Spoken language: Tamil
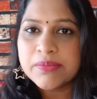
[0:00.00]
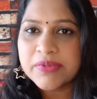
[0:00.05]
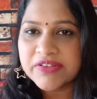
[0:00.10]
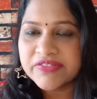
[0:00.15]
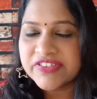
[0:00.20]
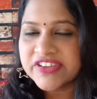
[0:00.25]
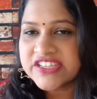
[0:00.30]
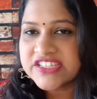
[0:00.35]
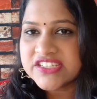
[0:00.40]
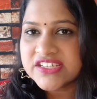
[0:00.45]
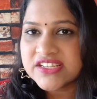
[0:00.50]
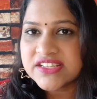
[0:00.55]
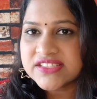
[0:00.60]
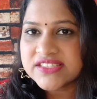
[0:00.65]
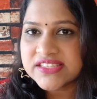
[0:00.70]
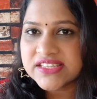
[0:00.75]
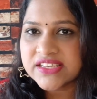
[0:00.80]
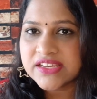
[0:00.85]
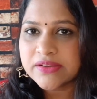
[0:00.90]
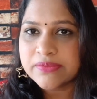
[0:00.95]
ப்ரொஃபஷ்னல்
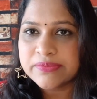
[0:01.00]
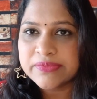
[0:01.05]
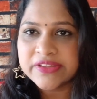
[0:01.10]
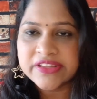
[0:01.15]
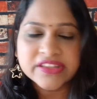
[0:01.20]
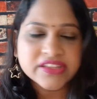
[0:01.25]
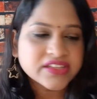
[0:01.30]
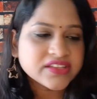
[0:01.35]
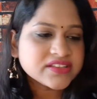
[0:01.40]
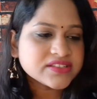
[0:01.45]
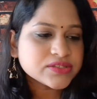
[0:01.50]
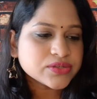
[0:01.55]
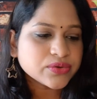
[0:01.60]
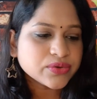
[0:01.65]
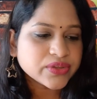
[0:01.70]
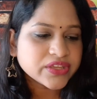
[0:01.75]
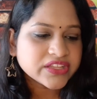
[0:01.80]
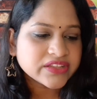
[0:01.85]
சீரம் வந்து ஸோ